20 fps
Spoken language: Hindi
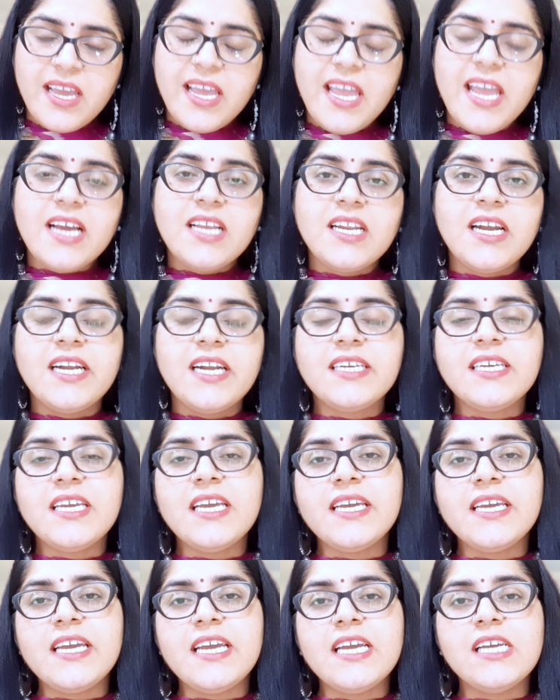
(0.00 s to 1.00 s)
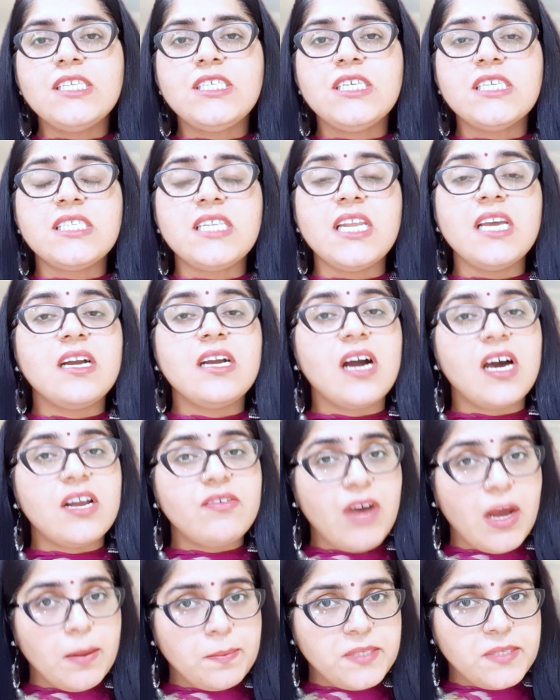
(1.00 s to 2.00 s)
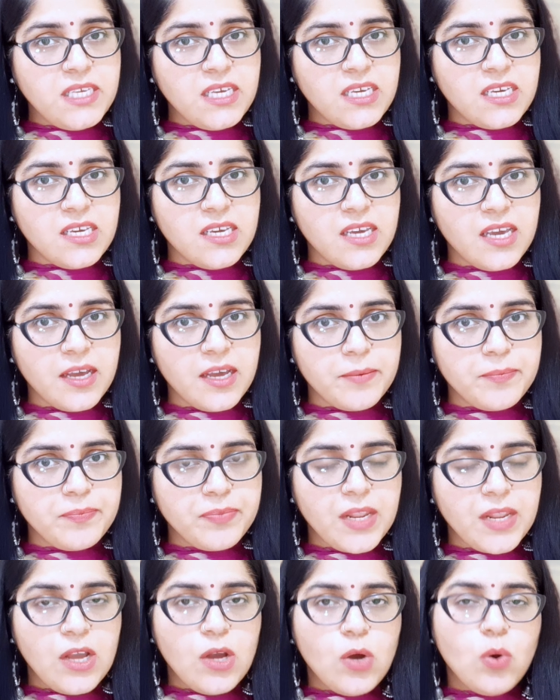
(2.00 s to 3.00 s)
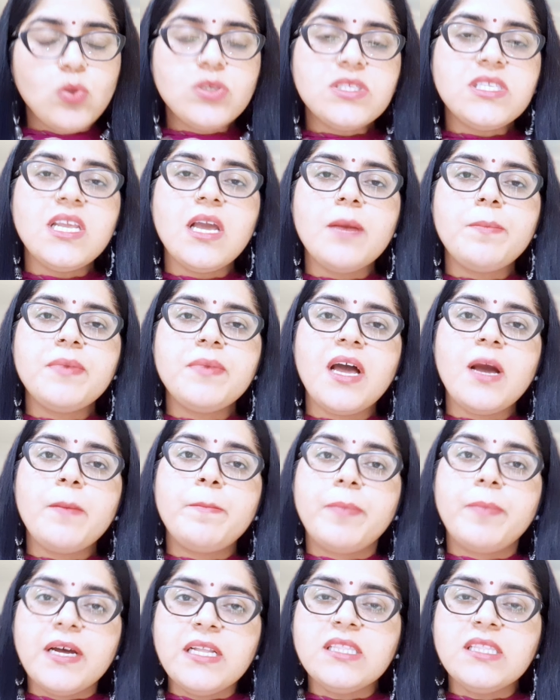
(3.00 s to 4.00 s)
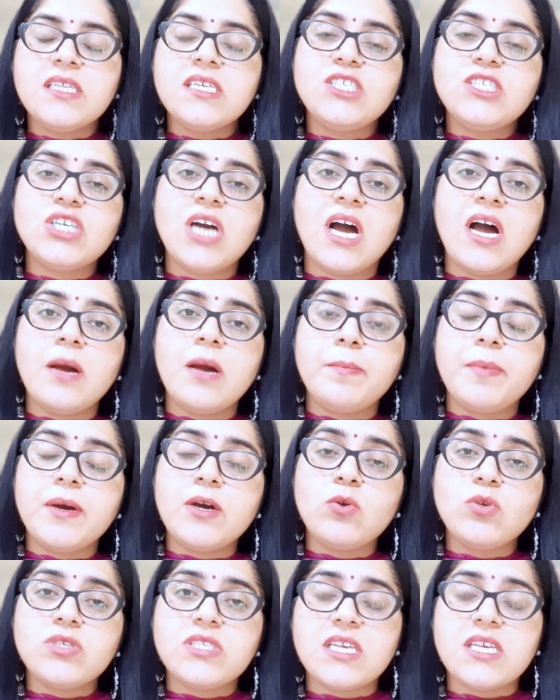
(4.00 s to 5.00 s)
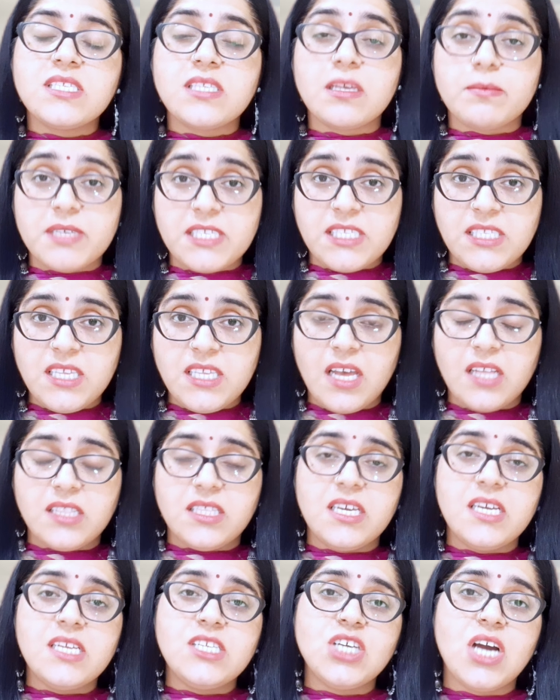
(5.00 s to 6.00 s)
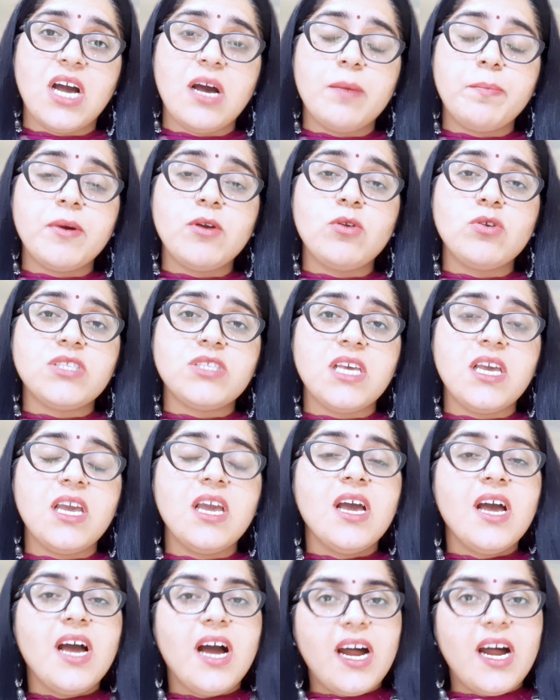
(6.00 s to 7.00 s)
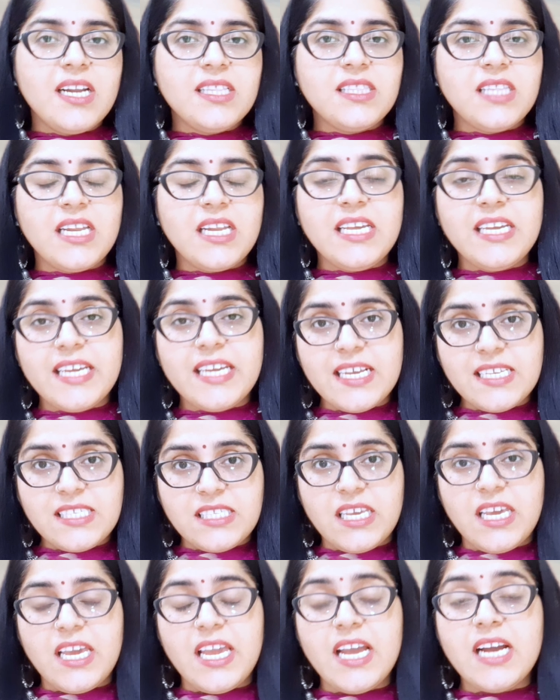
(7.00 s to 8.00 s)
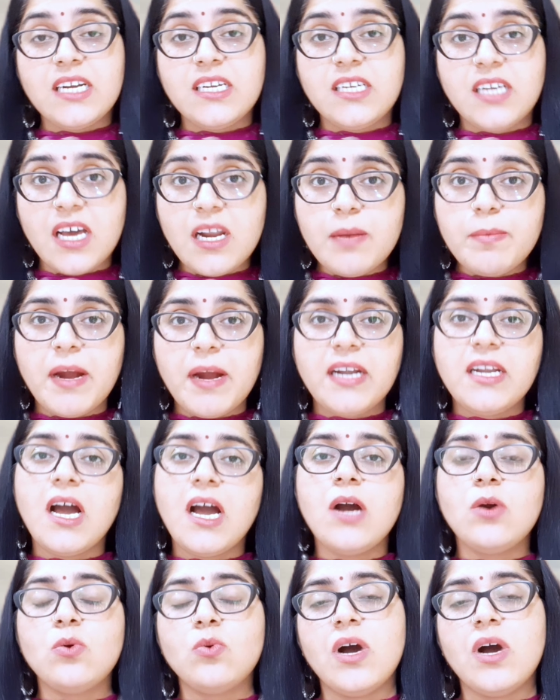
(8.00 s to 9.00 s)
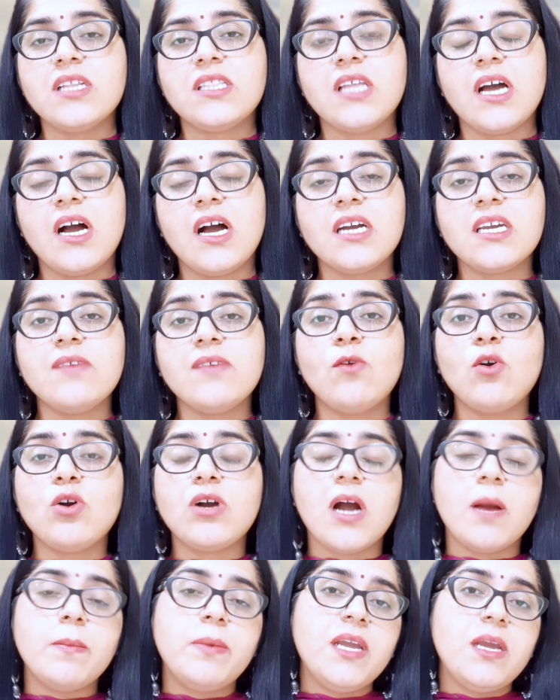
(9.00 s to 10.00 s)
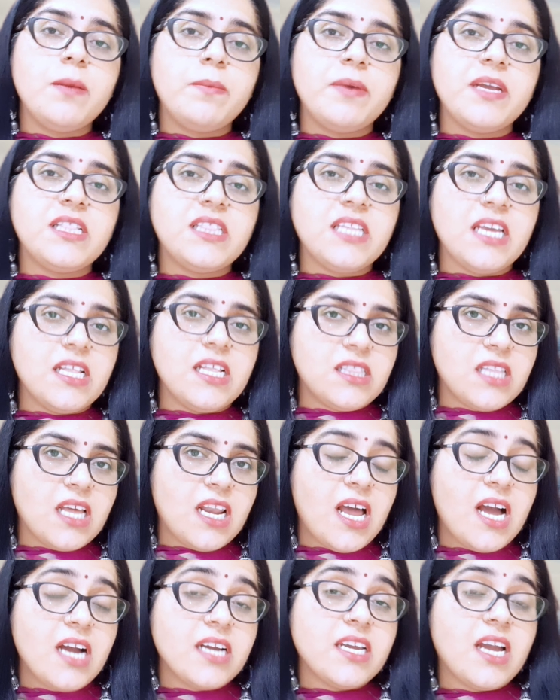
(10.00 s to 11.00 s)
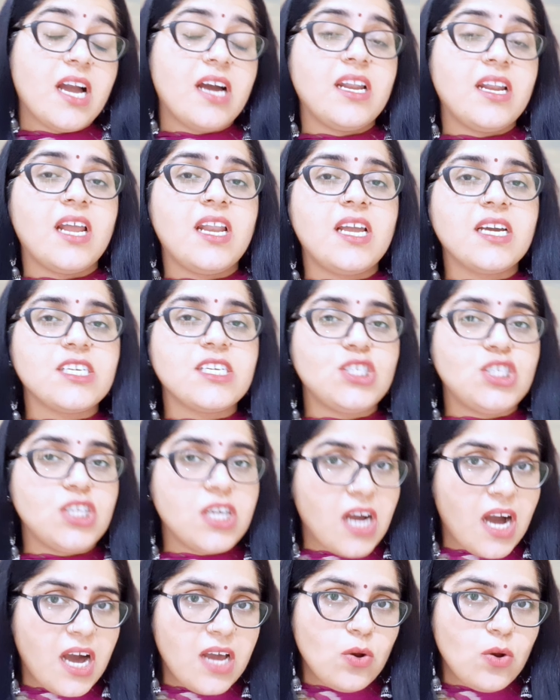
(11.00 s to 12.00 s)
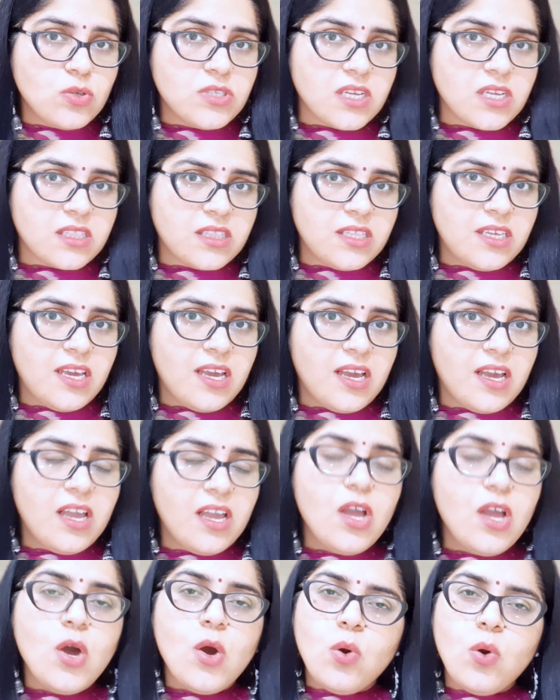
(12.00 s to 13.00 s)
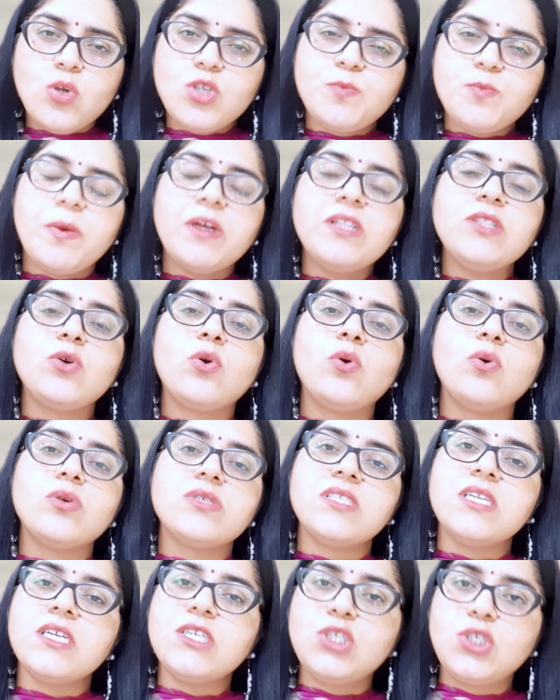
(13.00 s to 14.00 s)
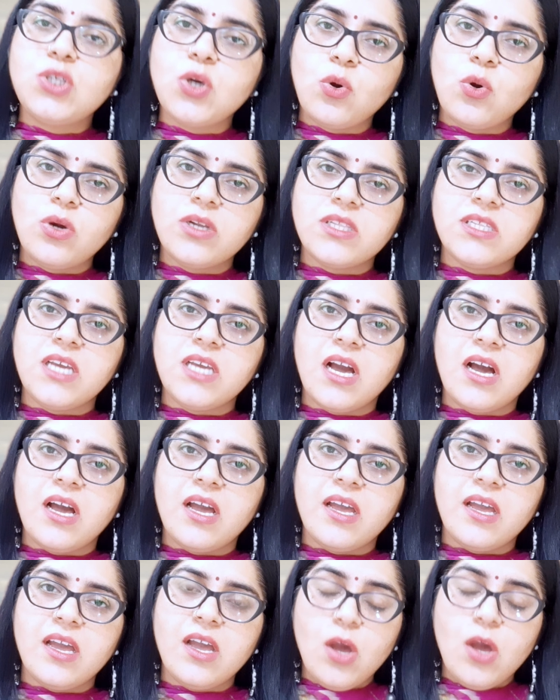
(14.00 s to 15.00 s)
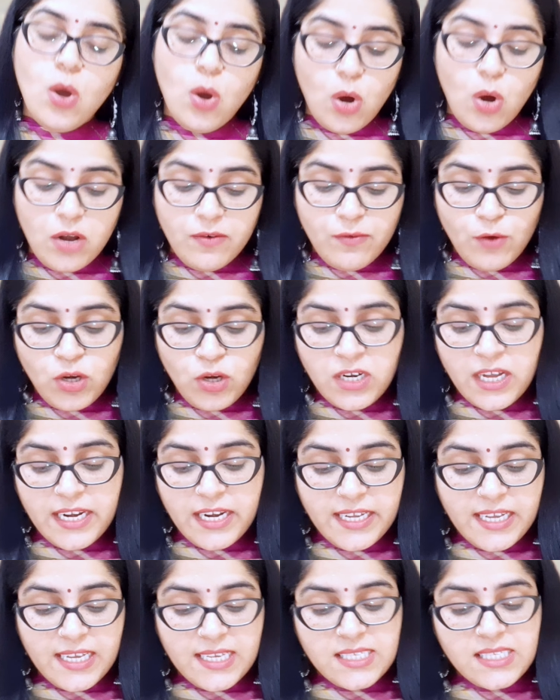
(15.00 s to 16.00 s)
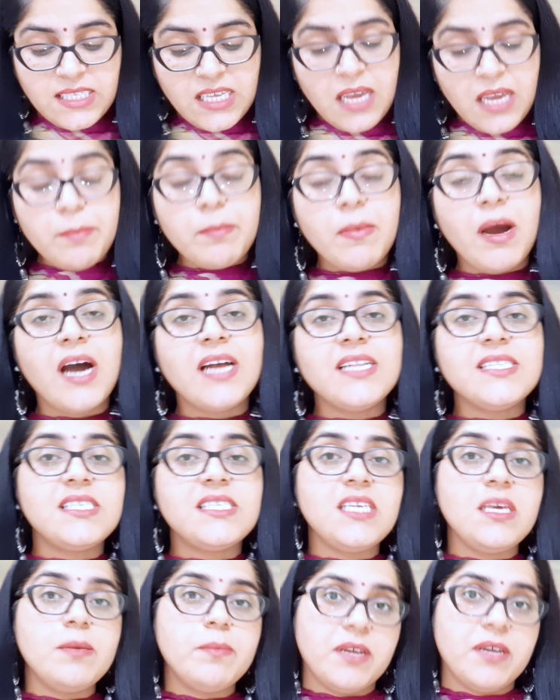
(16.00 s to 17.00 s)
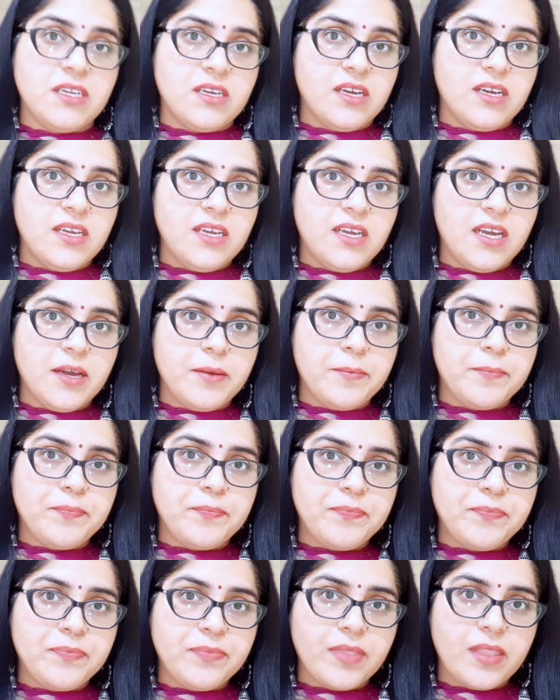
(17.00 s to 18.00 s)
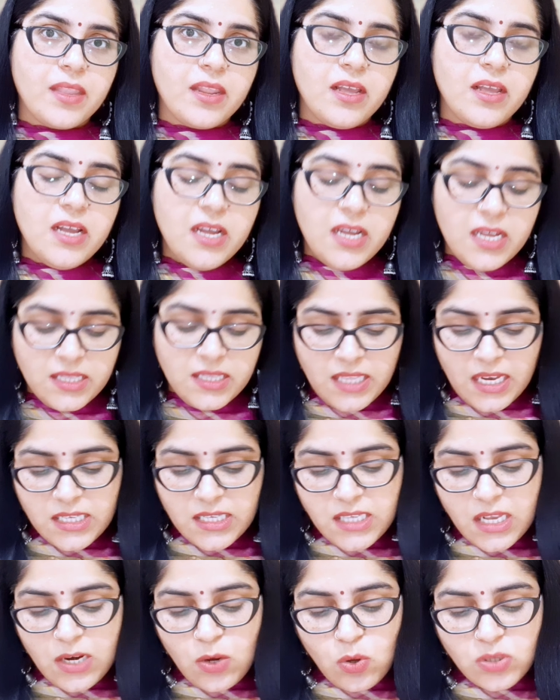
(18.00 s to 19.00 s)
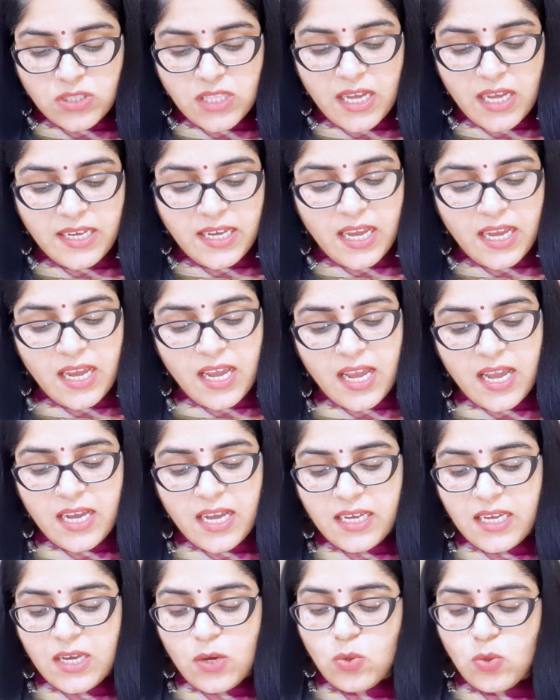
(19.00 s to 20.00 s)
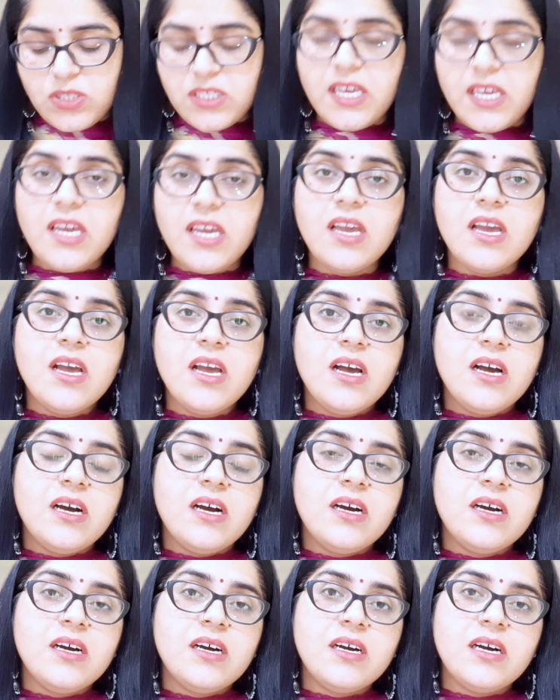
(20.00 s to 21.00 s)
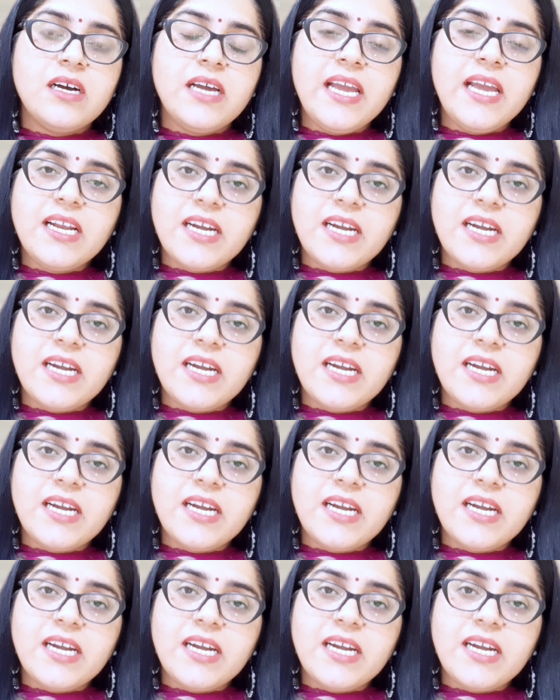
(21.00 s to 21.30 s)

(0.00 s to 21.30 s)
एक लड़की की जिसने घर वापसी की है उसने अपना पंथ जहां पर उसे समस्या थी जहां पर उसे हर तरीके से एक डर बैठा हुआ था कि वो कभी भी तीन तलाक या हलाला की शिकार हो सकती है उस पंथ को उसने छोड़ दिया है और वो नरगिस से मानसी बन गई है दरअसल होता ये है कि उसे एक